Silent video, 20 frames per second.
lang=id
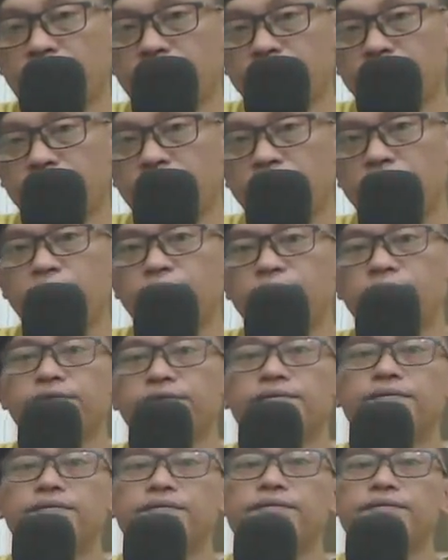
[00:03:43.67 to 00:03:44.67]
lancar
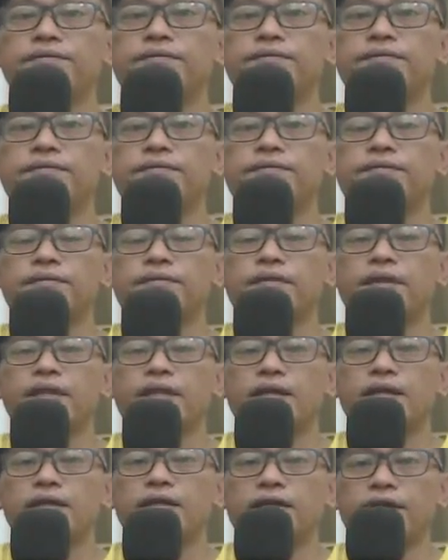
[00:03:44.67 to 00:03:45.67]

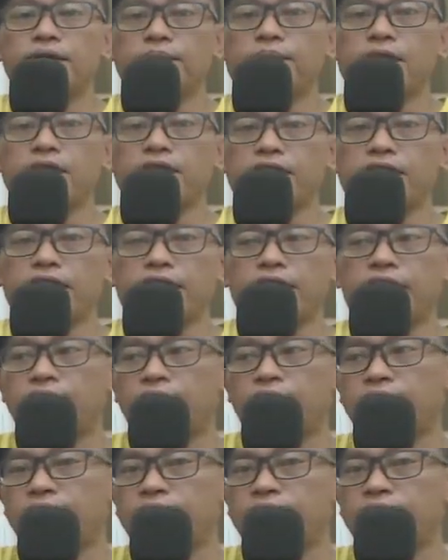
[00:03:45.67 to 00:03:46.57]
ke depannya.